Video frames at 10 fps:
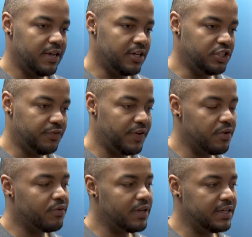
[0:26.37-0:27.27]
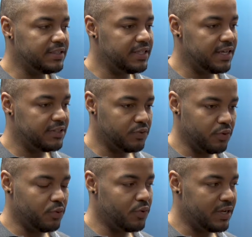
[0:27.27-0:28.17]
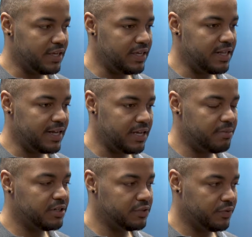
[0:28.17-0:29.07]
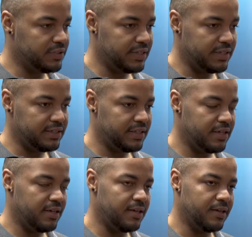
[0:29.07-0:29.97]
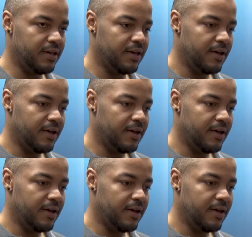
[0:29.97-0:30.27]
e a gente veio conhecer a estrutura aqui da Câmara de vocês, que